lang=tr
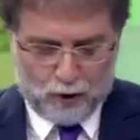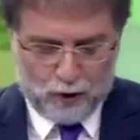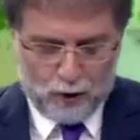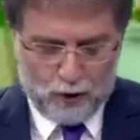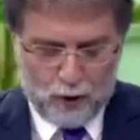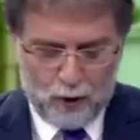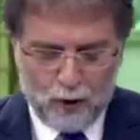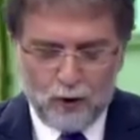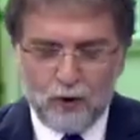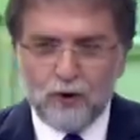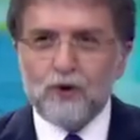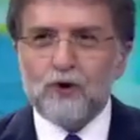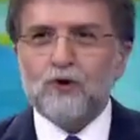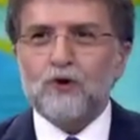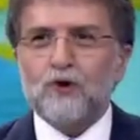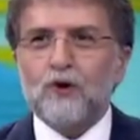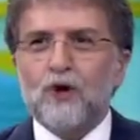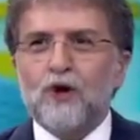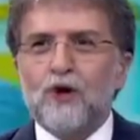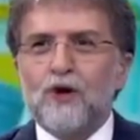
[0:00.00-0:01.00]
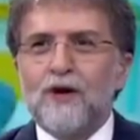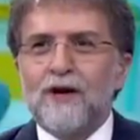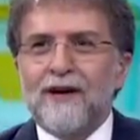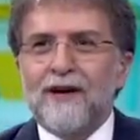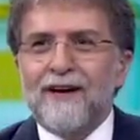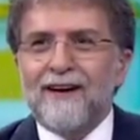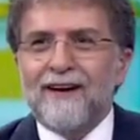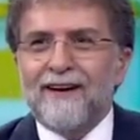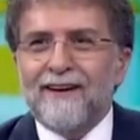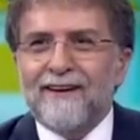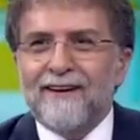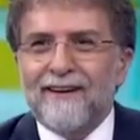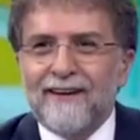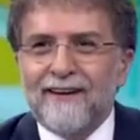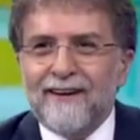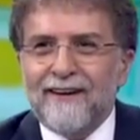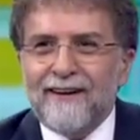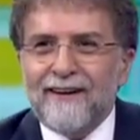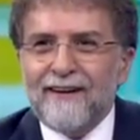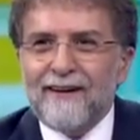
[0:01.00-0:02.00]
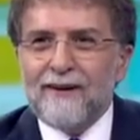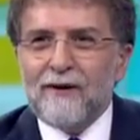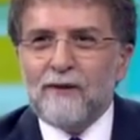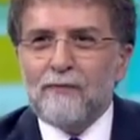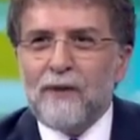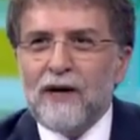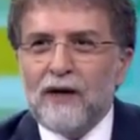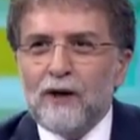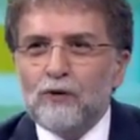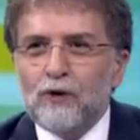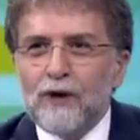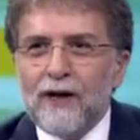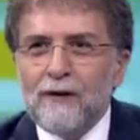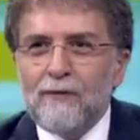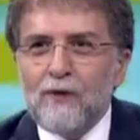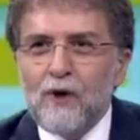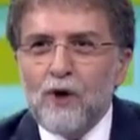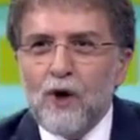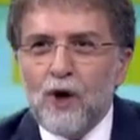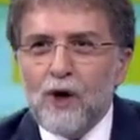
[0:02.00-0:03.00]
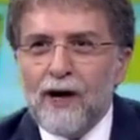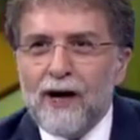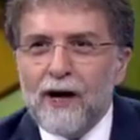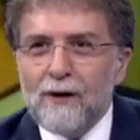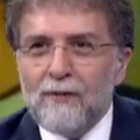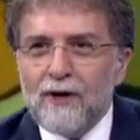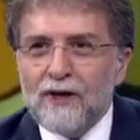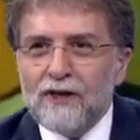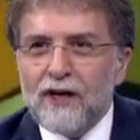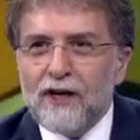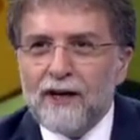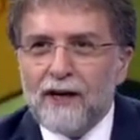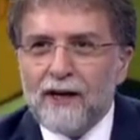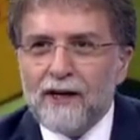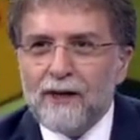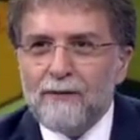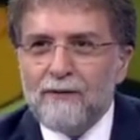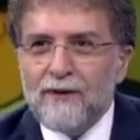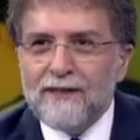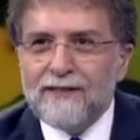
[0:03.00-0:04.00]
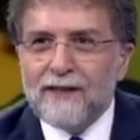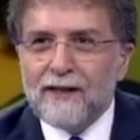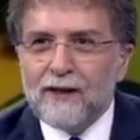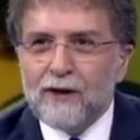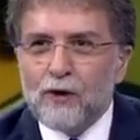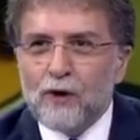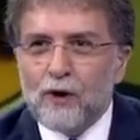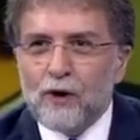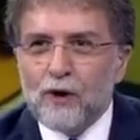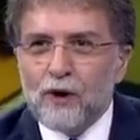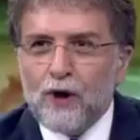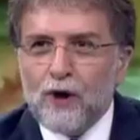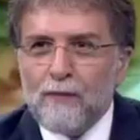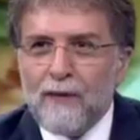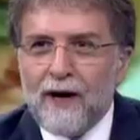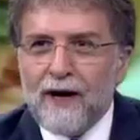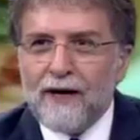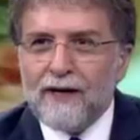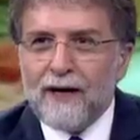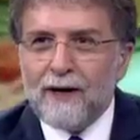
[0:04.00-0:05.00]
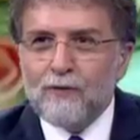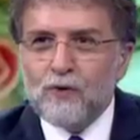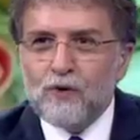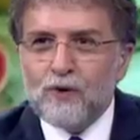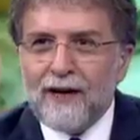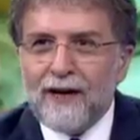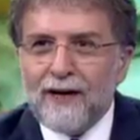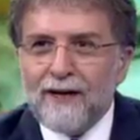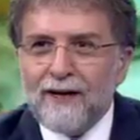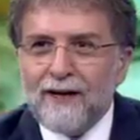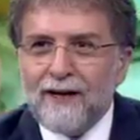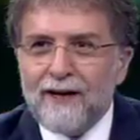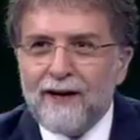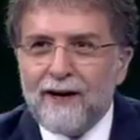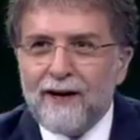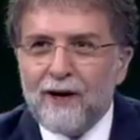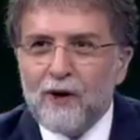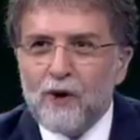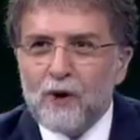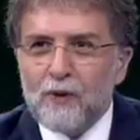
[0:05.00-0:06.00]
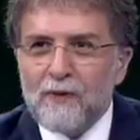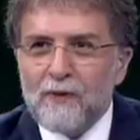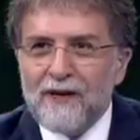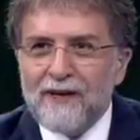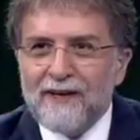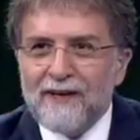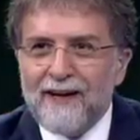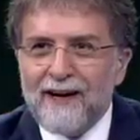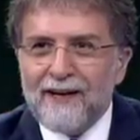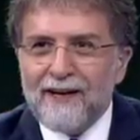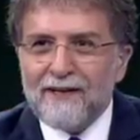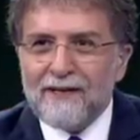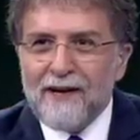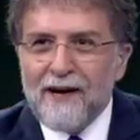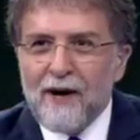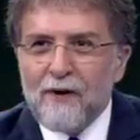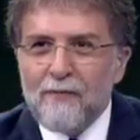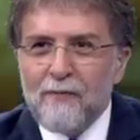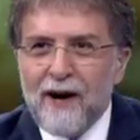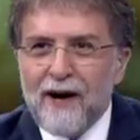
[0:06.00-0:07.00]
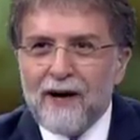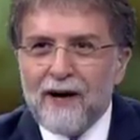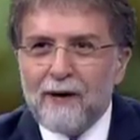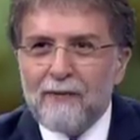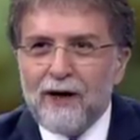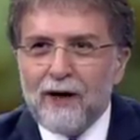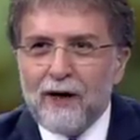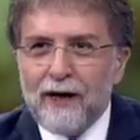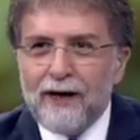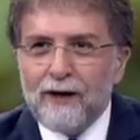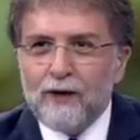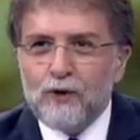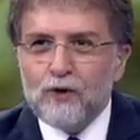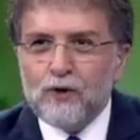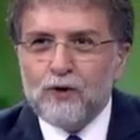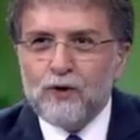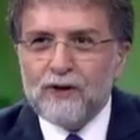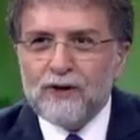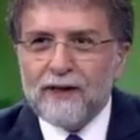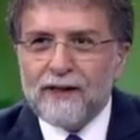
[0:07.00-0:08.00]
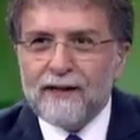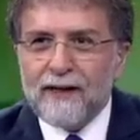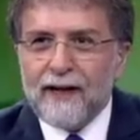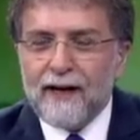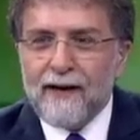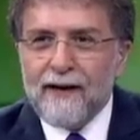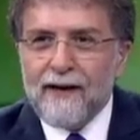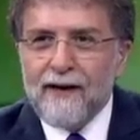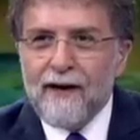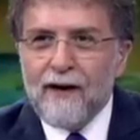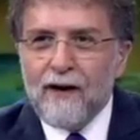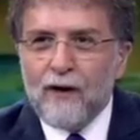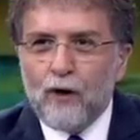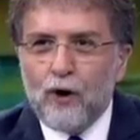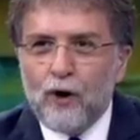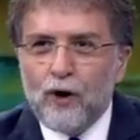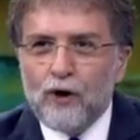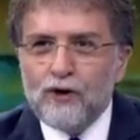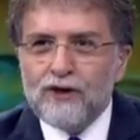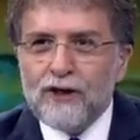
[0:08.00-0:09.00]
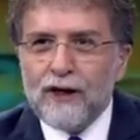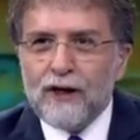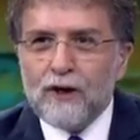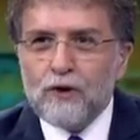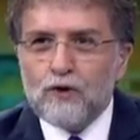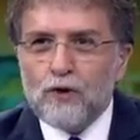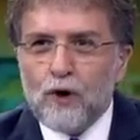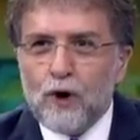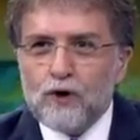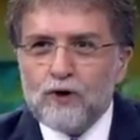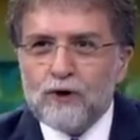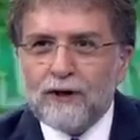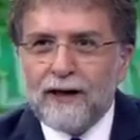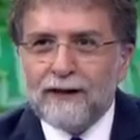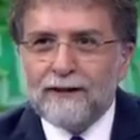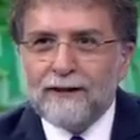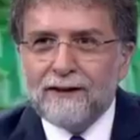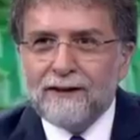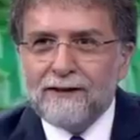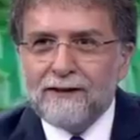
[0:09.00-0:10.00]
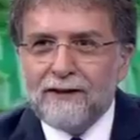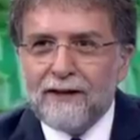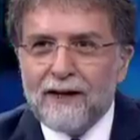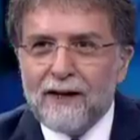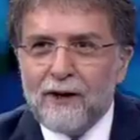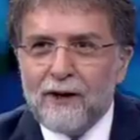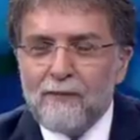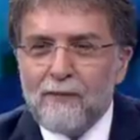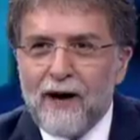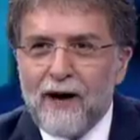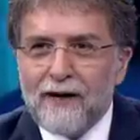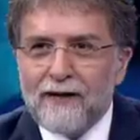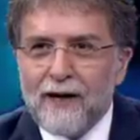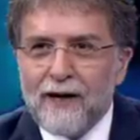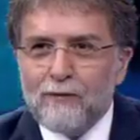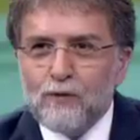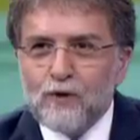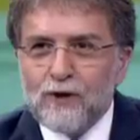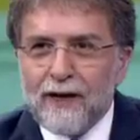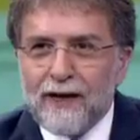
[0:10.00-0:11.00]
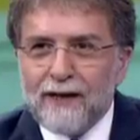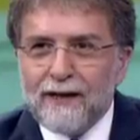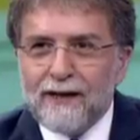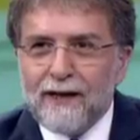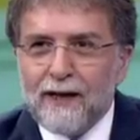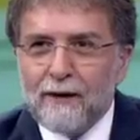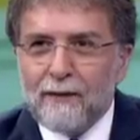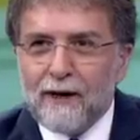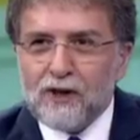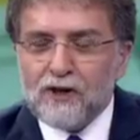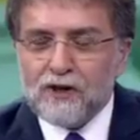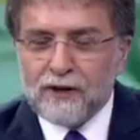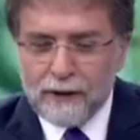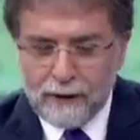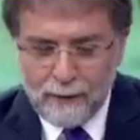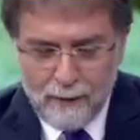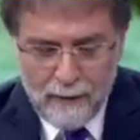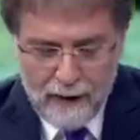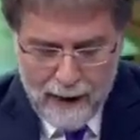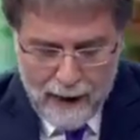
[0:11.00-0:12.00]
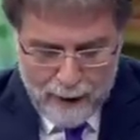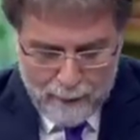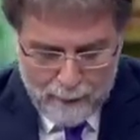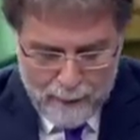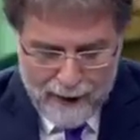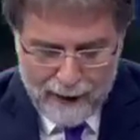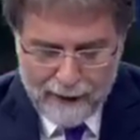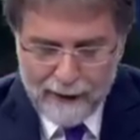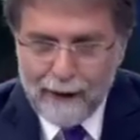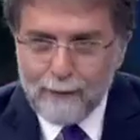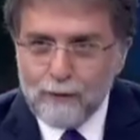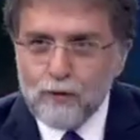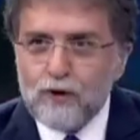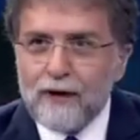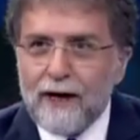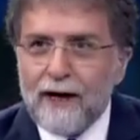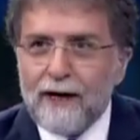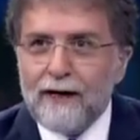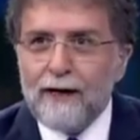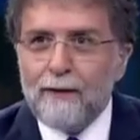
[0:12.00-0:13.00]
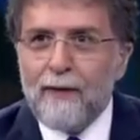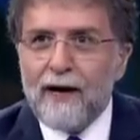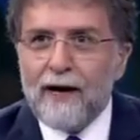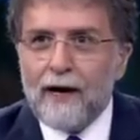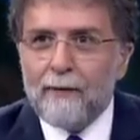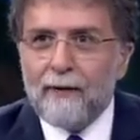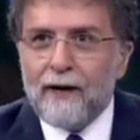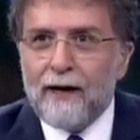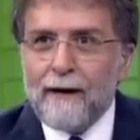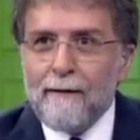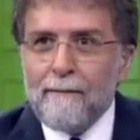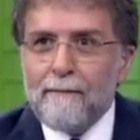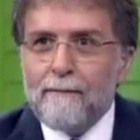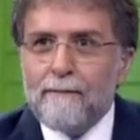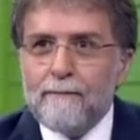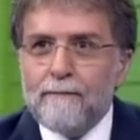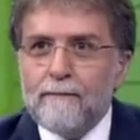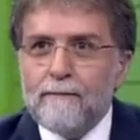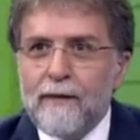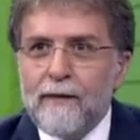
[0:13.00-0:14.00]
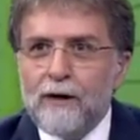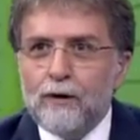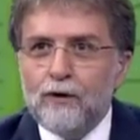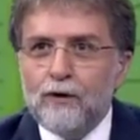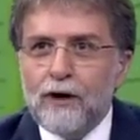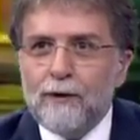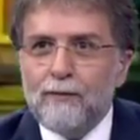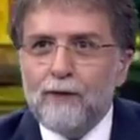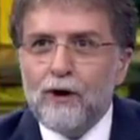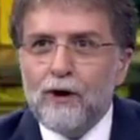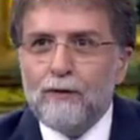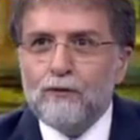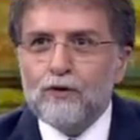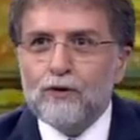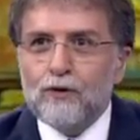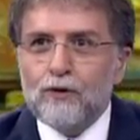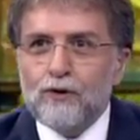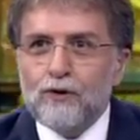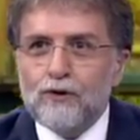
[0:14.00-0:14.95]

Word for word: oyuncusu. Ee, beni duyabiliyorlar mı? Kenan İmirzalıoğlu, Meryem Uzerli, Haluk Bilginer. Merhaba her üçünüze de. Önce söz evet. kadının diyelim. Meryem Uzerli ile başlayalım. Meryem Uzerli merhaba. Beni duyabiliyor musunuz?